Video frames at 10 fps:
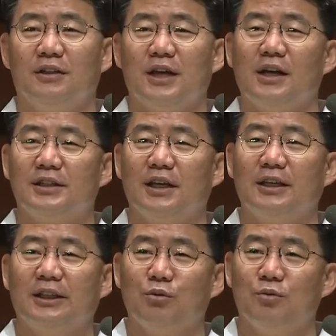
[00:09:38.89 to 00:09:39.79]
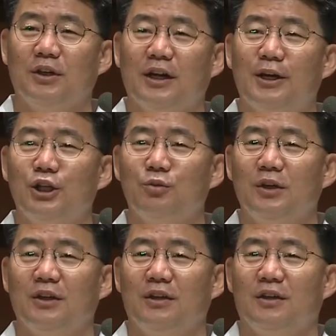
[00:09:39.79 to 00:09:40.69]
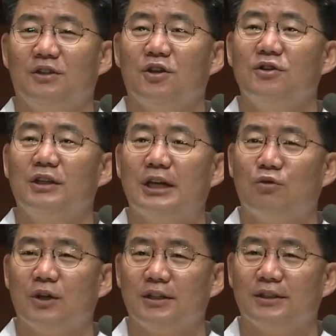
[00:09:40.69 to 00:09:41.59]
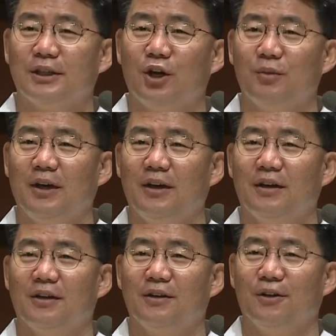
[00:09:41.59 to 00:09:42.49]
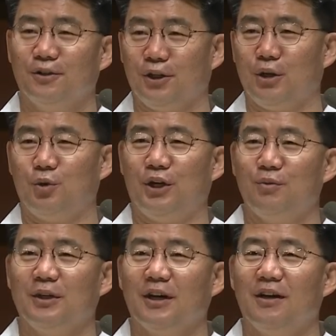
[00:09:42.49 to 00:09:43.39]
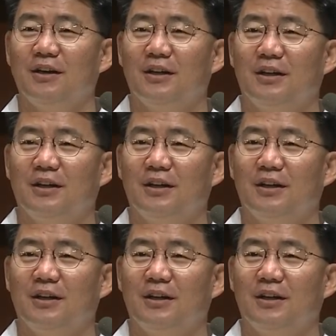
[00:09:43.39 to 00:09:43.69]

창세기 때 보면 하나님이 천지를 창조하신 다음에 어떻게 표현합니까?